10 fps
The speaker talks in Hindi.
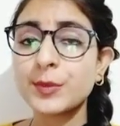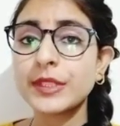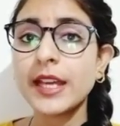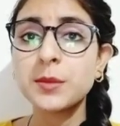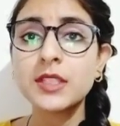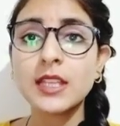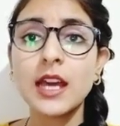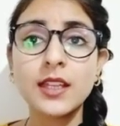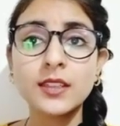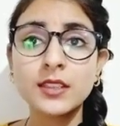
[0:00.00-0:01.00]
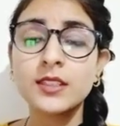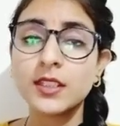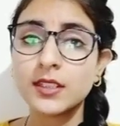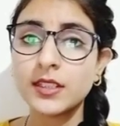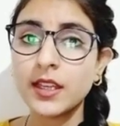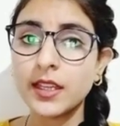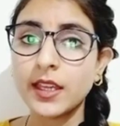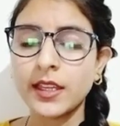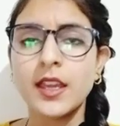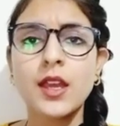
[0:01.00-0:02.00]
अस्पताल में स्थानांतरित कर दिया
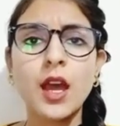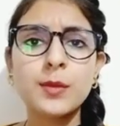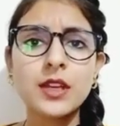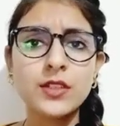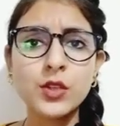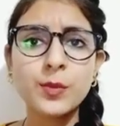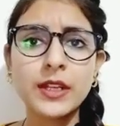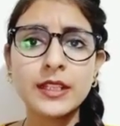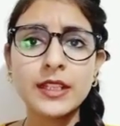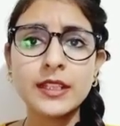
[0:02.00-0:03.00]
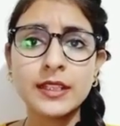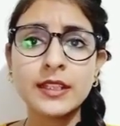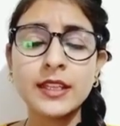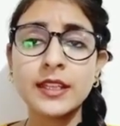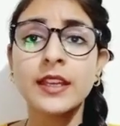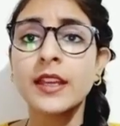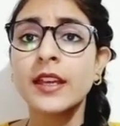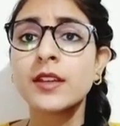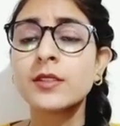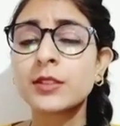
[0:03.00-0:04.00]
गया है हमलावरों को पकड़ने के लिए
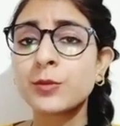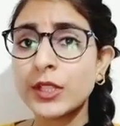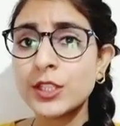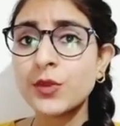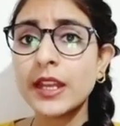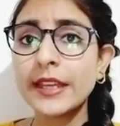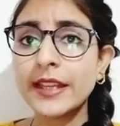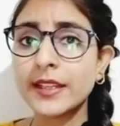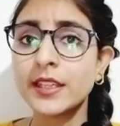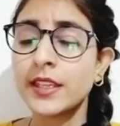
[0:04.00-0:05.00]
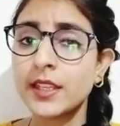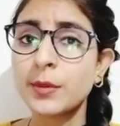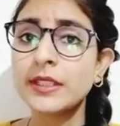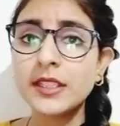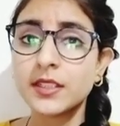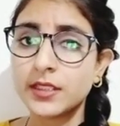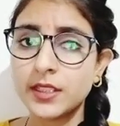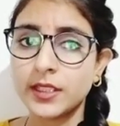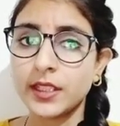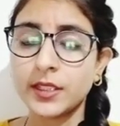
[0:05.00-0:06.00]
पुलिस द्वारा इलाके की घेराबंदी कर
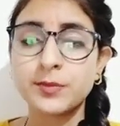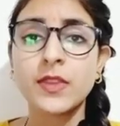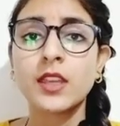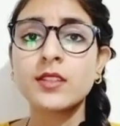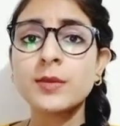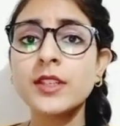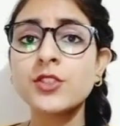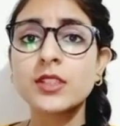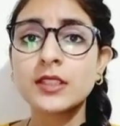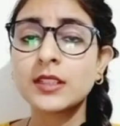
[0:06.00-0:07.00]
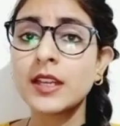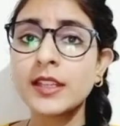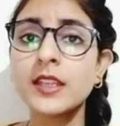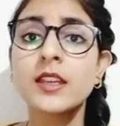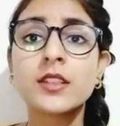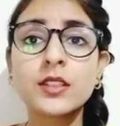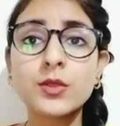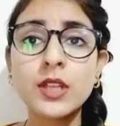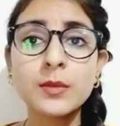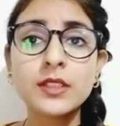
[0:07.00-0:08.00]
दी गई है इसी बीच सिदला के
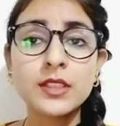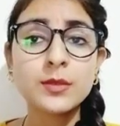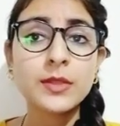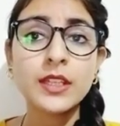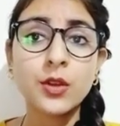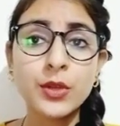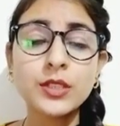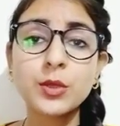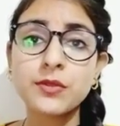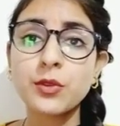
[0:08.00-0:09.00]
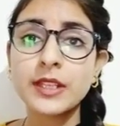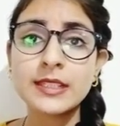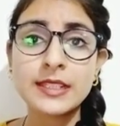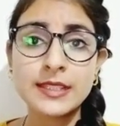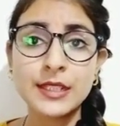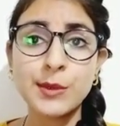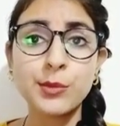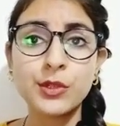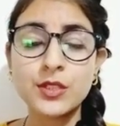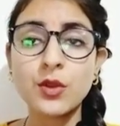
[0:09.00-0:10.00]
रघुड़ा मंदिर में हुई तोड़फोड़ के सिलसिले
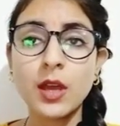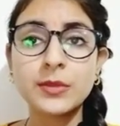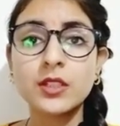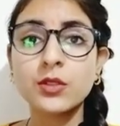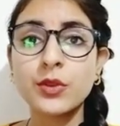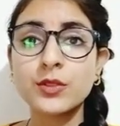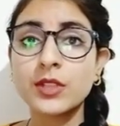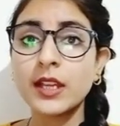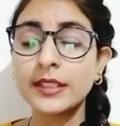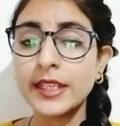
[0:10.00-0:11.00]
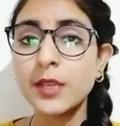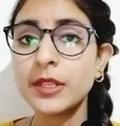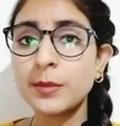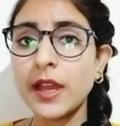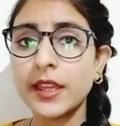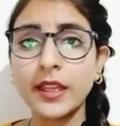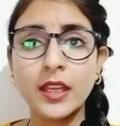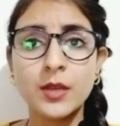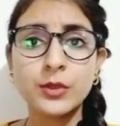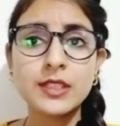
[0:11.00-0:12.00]
में पुलिस को अब तक कोई सुराग नहीं मिल पाए
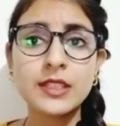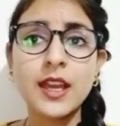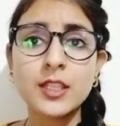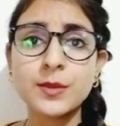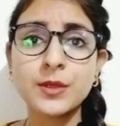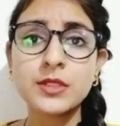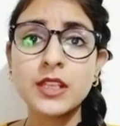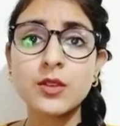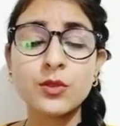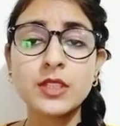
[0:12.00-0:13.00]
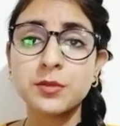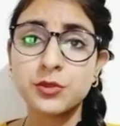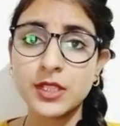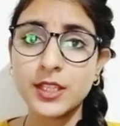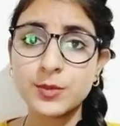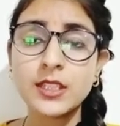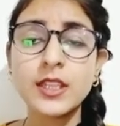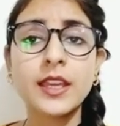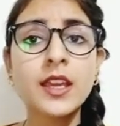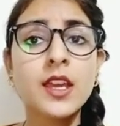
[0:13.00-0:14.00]
हैं पुलिस ने आस पड़ोस के लोगों से पूछताछ भी
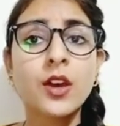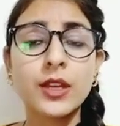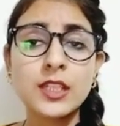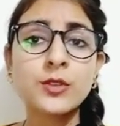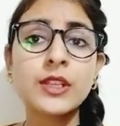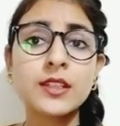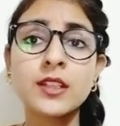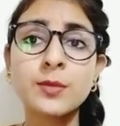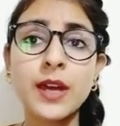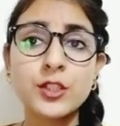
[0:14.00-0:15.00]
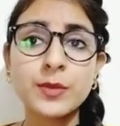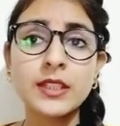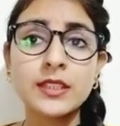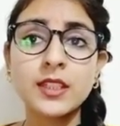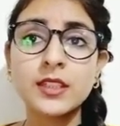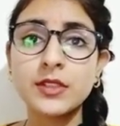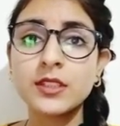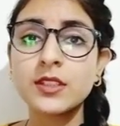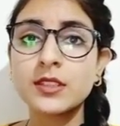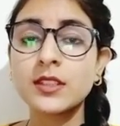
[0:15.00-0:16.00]
की है इसी को लेकर भाजपा नेता
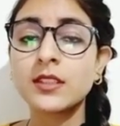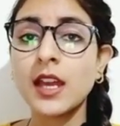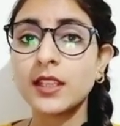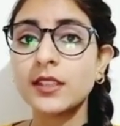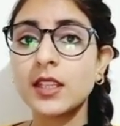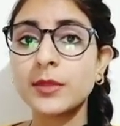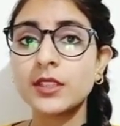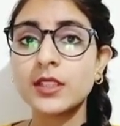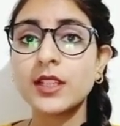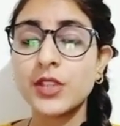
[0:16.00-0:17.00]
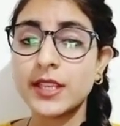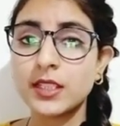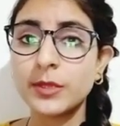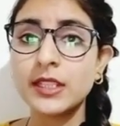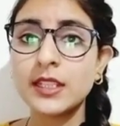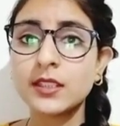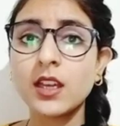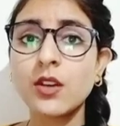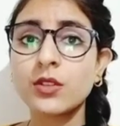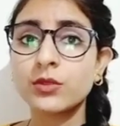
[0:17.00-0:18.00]
देवेंद्र सिंह राणा ने मंदिर का जायजा भी लिया
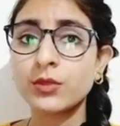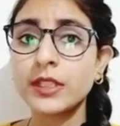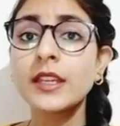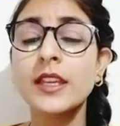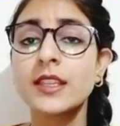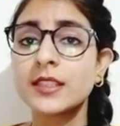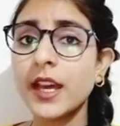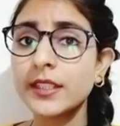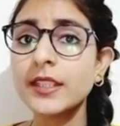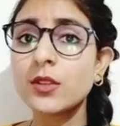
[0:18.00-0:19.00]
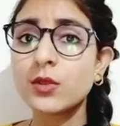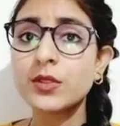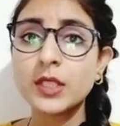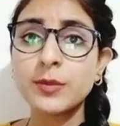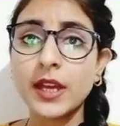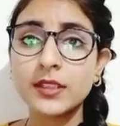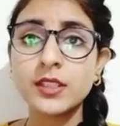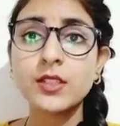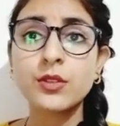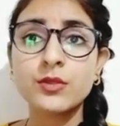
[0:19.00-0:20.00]
था और उन्होंने स्थानीय लोगों से
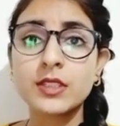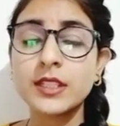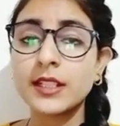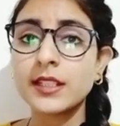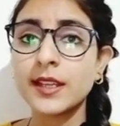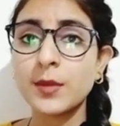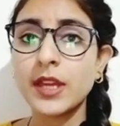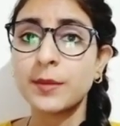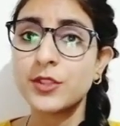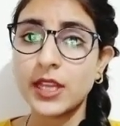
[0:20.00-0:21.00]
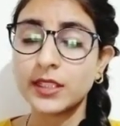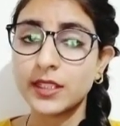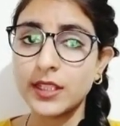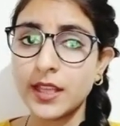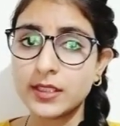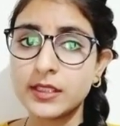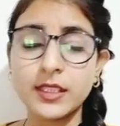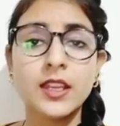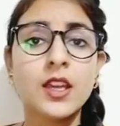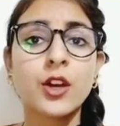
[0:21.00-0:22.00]
बात की और उनसे घटना के बारे में जानकारी हासिल
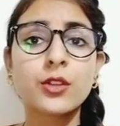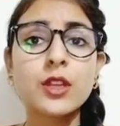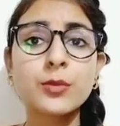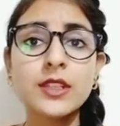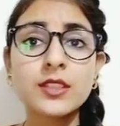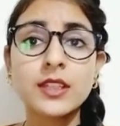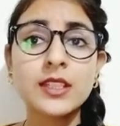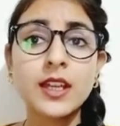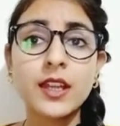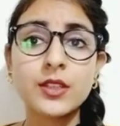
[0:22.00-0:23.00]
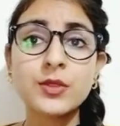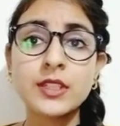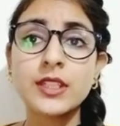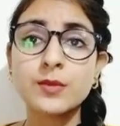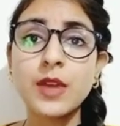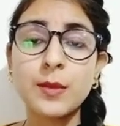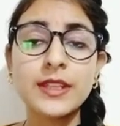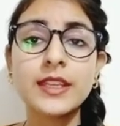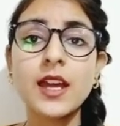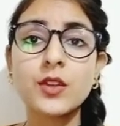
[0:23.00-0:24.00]
की उन्होंने पुलिस अधिकारियों से इस
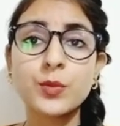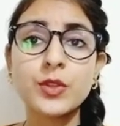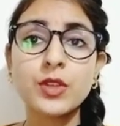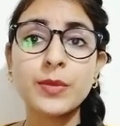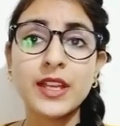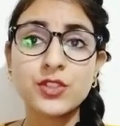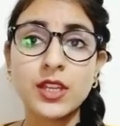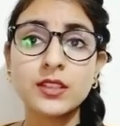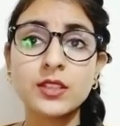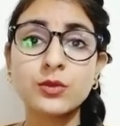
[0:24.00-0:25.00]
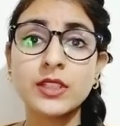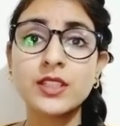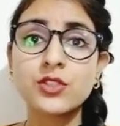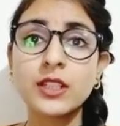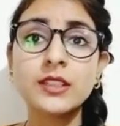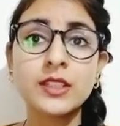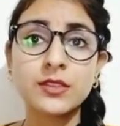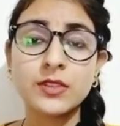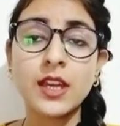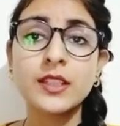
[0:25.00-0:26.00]
मामले के आरोपियों की पहचान कर उनकी जल्द
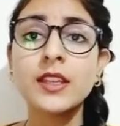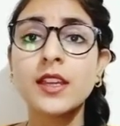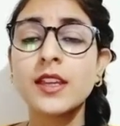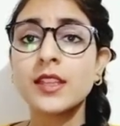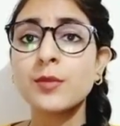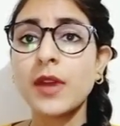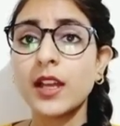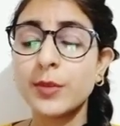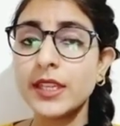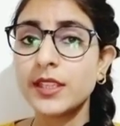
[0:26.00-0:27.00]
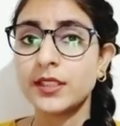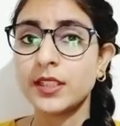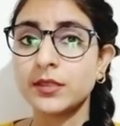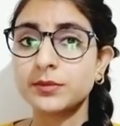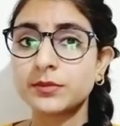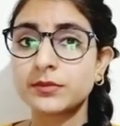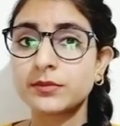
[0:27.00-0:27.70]
गिरफ्तारी की मांग भी की थी